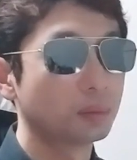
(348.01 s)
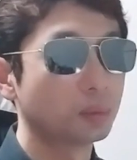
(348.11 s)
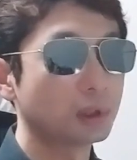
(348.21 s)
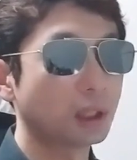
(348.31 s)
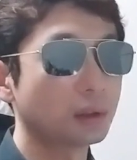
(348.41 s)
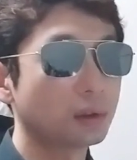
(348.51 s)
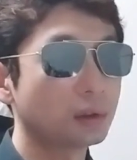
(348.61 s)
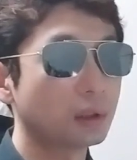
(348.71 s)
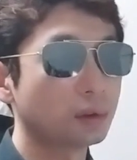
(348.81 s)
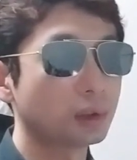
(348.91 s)
뭐
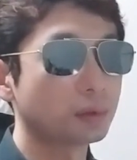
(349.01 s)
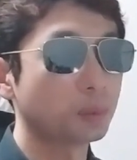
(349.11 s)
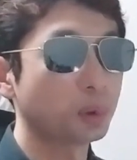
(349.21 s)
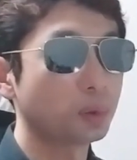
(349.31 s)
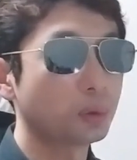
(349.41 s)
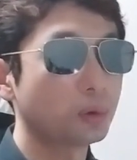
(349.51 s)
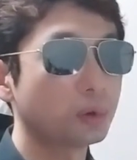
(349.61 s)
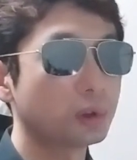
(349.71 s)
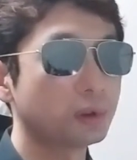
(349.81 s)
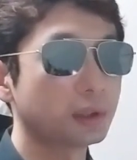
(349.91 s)
작년에도 그랬지만
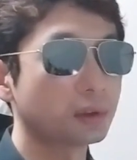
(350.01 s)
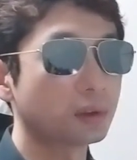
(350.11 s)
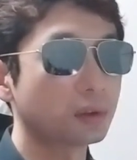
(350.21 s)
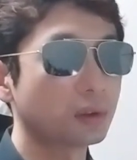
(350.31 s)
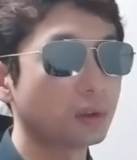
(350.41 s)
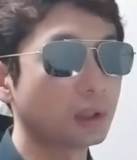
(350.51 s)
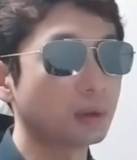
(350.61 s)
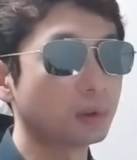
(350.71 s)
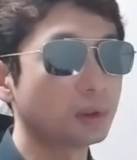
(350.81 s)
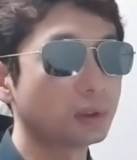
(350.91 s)
표를 위해서 그런
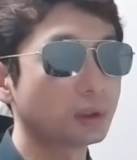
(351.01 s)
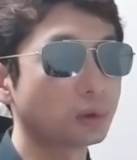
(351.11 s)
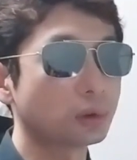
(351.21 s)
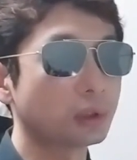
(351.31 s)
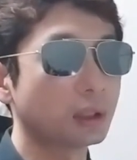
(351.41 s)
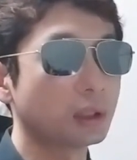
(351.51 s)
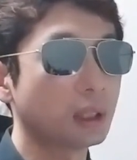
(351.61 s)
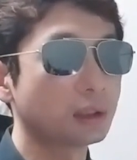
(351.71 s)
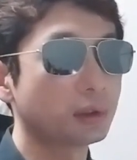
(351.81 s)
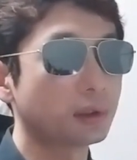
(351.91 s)
거다 뭐 이런 식으로 얘기를
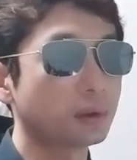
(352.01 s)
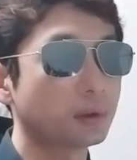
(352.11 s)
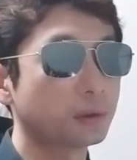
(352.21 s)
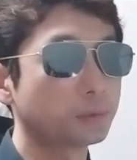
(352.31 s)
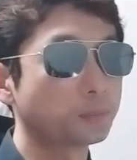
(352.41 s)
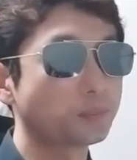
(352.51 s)
하셔서